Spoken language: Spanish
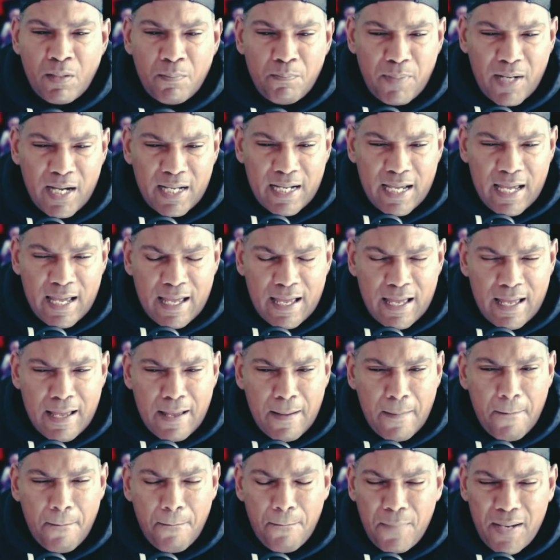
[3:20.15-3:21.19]

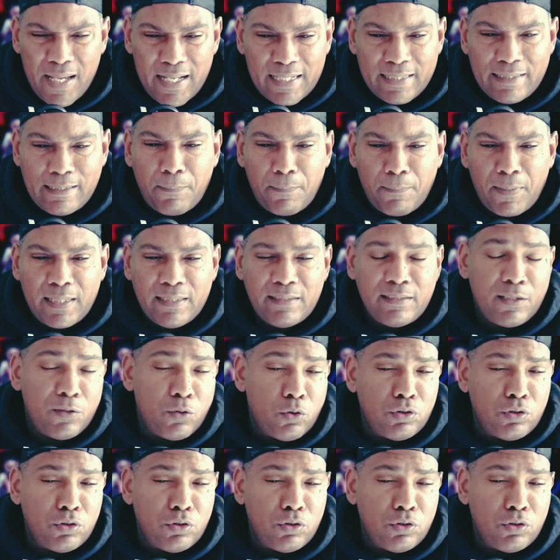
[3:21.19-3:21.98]
para ver esta parte